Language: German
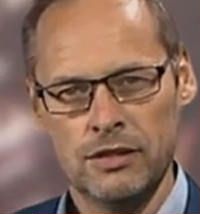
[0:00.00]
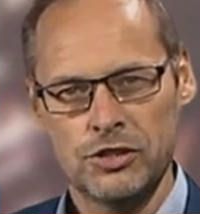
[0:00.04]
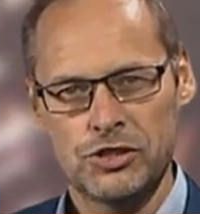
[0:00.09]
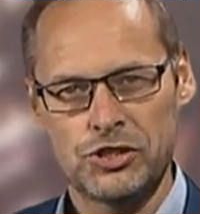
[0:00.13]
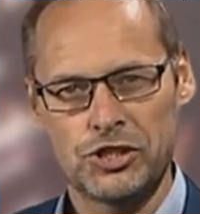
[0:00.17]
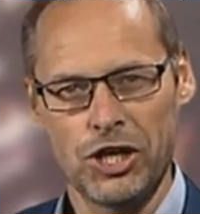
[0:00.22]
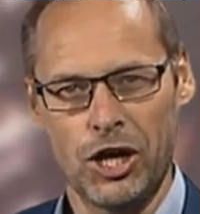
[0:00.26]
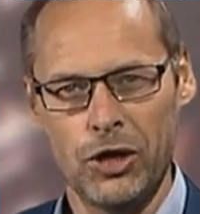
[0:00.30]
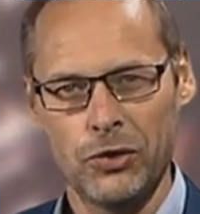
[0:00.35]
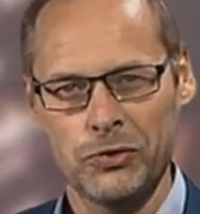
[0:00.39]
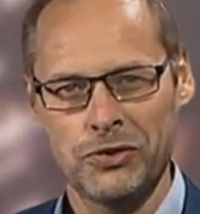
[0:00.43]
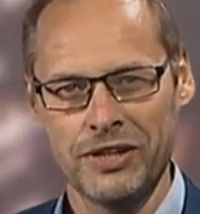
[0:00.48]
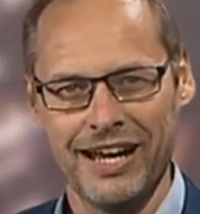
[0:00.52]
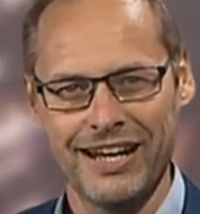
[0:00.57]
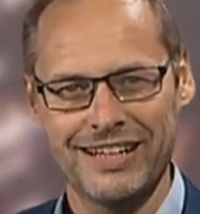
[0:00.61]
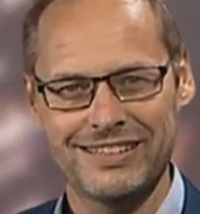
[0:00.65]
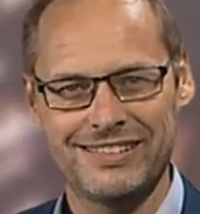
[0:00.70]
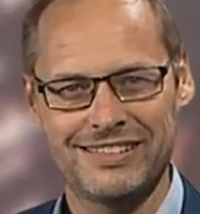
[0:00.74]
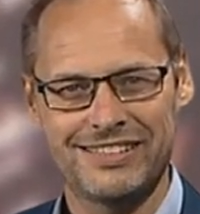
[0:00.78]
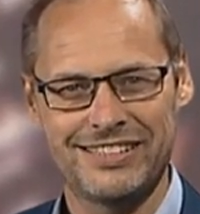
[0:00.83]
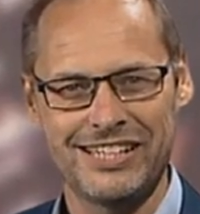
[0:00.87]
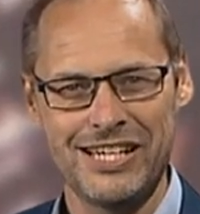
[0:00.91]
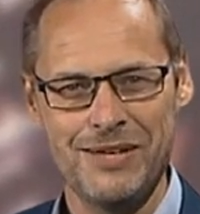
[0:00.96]
Schaut
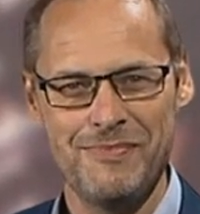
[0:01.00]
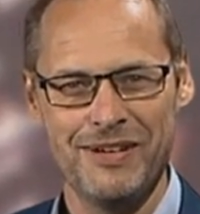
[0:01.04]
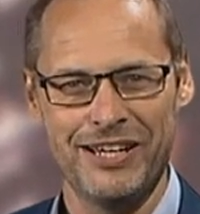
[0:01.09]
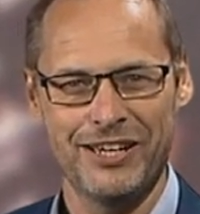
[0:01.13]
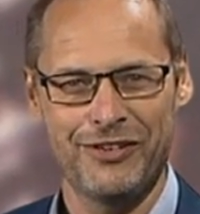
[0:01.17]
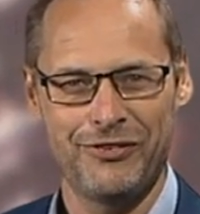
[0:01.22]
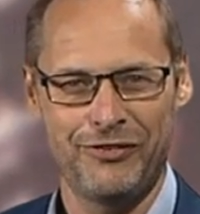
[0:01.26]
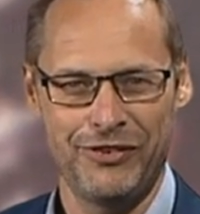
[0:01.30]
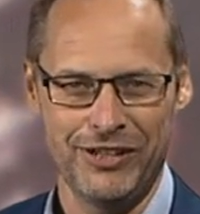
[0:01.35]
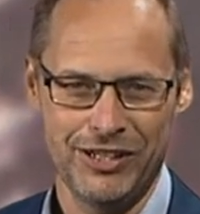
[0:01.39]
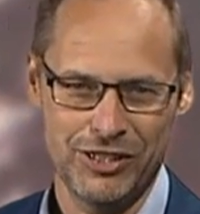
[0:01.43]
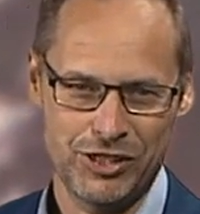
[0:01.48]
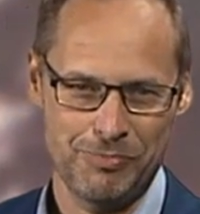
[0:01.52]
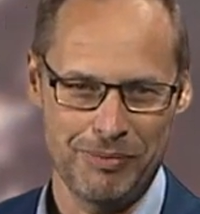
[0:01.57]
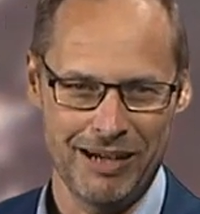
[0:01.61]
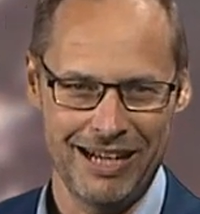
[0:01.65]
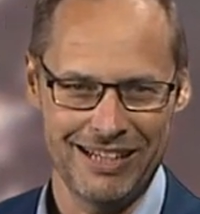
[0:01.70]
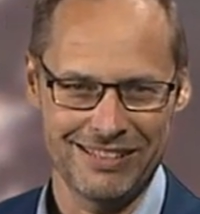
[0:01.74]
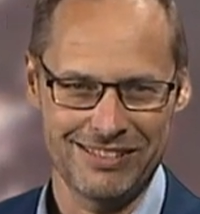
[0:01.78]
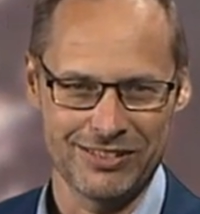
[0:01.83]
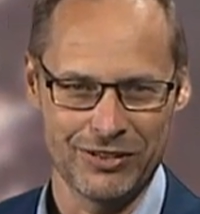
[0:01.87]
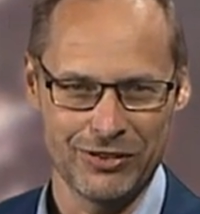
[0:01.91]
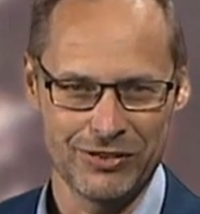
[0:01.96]
nach ziemlich viel
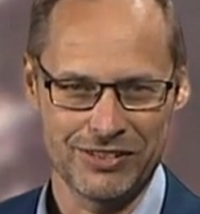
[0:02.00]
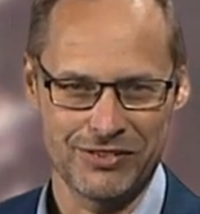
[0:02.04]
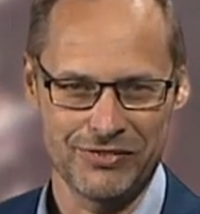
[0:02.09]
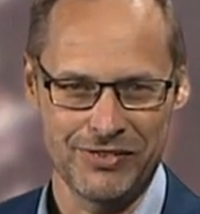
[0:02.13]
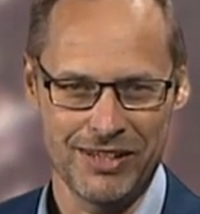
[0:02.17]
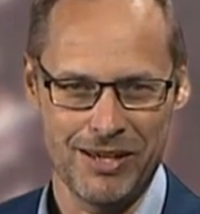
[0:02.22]
Spaß aus.